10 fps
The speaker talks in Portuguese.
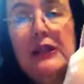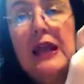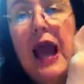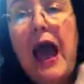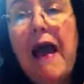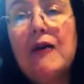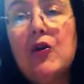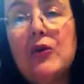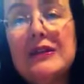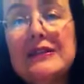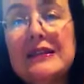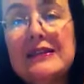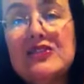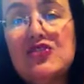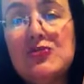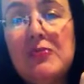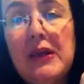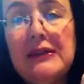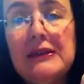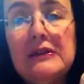aqui água com essência de
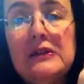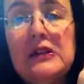menta,